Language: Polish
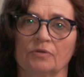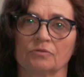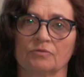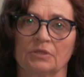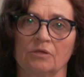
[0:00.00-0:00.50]

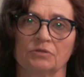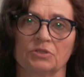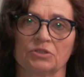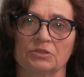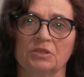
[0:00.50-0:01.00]
ogrodów
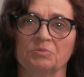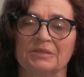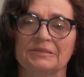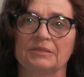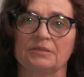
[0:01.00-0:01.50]
zoologicznych,
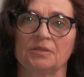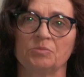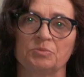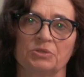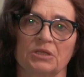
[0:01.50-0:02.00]
między
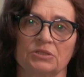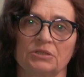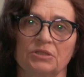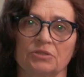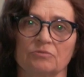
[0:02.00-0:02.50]
innymi
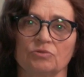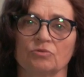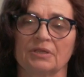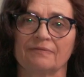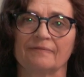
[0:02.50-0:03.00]
przyjaźnili się z
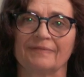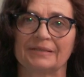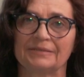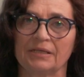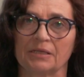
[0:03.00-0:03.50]
Józefem
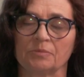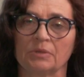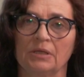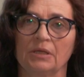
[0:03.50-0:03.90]
Wagnerem,